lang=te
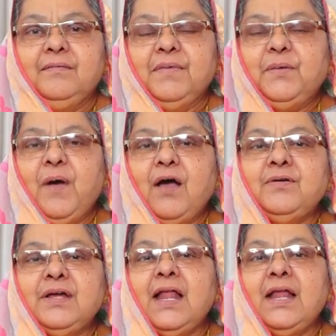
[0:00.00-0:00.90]
మీరు
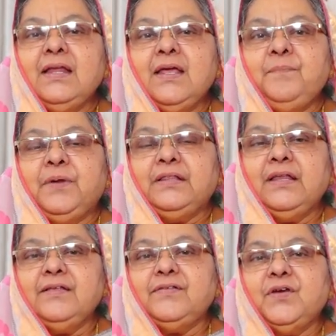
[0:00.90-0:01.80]
బాగుండాలని
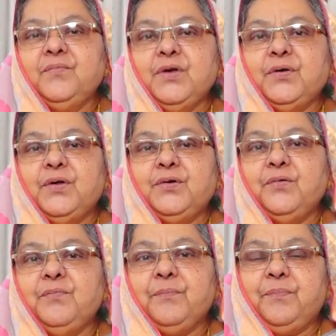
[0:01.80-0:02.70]
ప్రతినిత్యం మీ
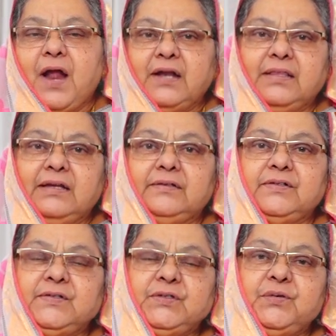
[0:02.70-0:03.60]
కొరకు మేము ప్రార్థన
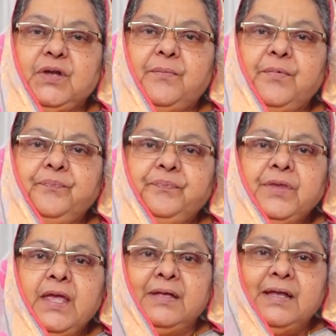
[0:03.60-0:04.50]
చేస్తున్నాము
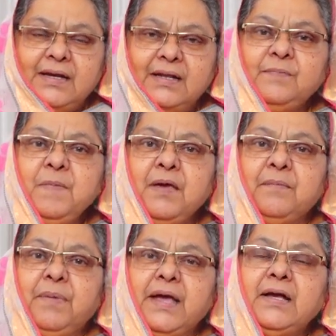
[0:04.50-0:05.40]
నిజమే
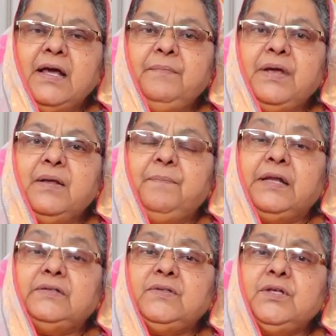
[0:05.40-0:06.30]
భయంకరమైన
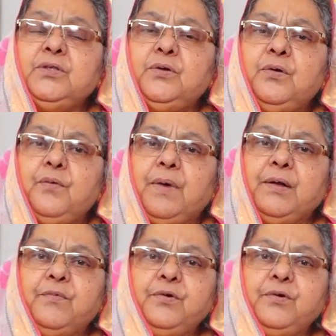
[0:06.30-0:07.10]
పరిస్థితుల్లో మనం